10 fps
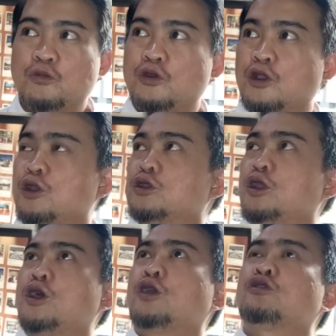yang kita
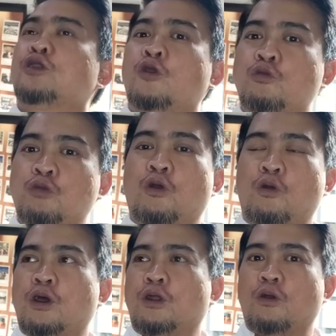lihat selalu
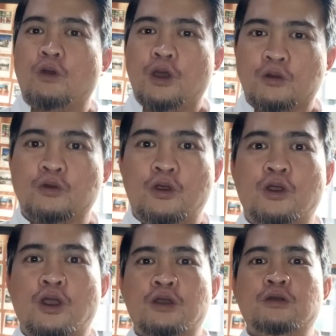berkoar-koar
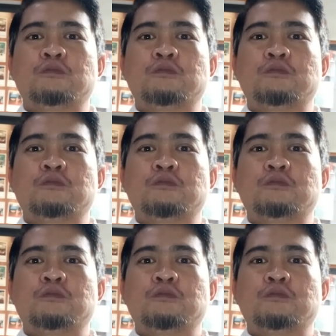gagah